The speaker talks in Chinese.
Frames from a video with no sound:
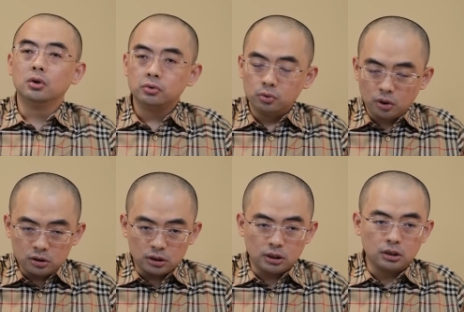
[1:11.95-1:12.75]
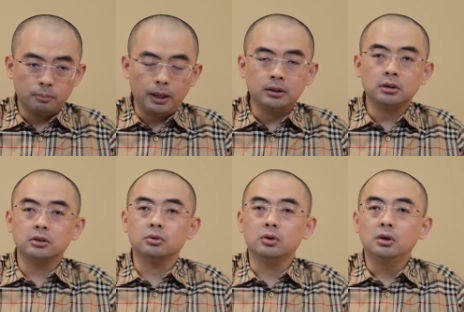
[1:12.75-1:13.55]
去跟呢这个拜登
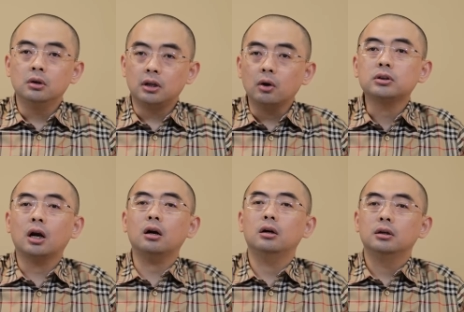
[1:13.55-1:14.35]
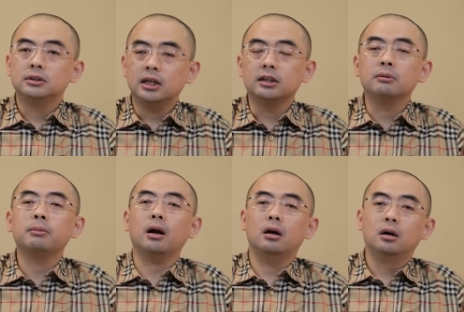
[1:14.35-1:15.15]
呢就聊过天儿，见了一
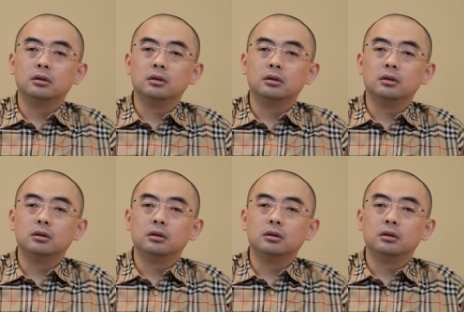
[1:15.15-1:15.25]
面儿，